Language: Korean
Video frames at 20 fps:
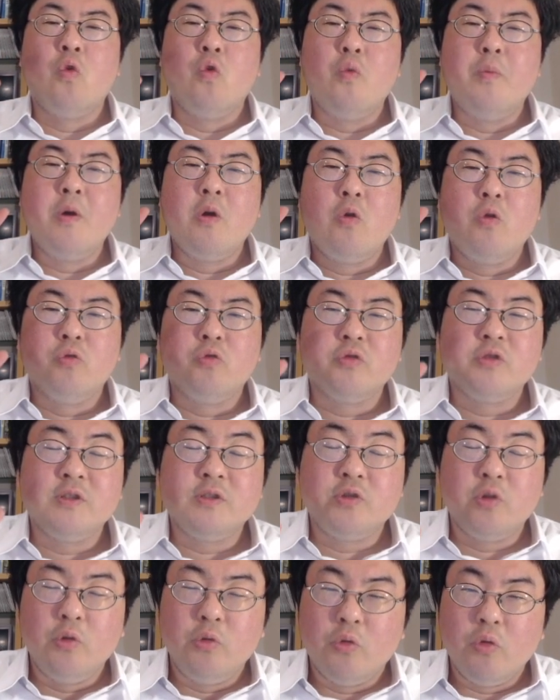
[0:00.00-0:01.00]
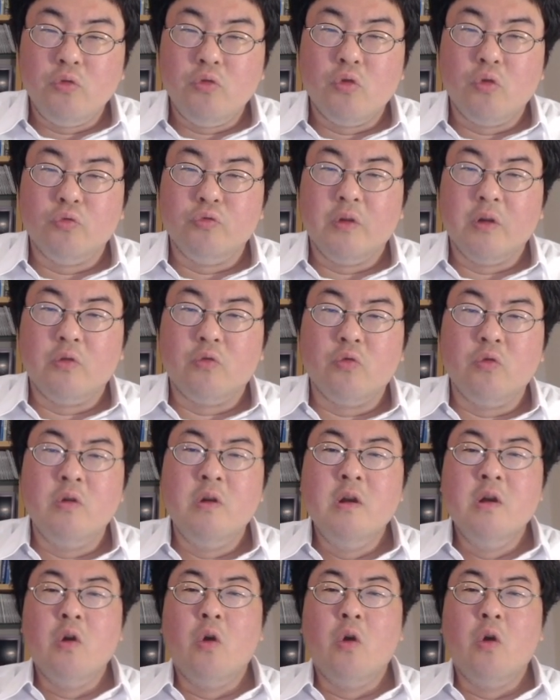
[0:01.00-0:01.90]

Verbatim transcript: 500억으로 시정이 되는 경우도 있고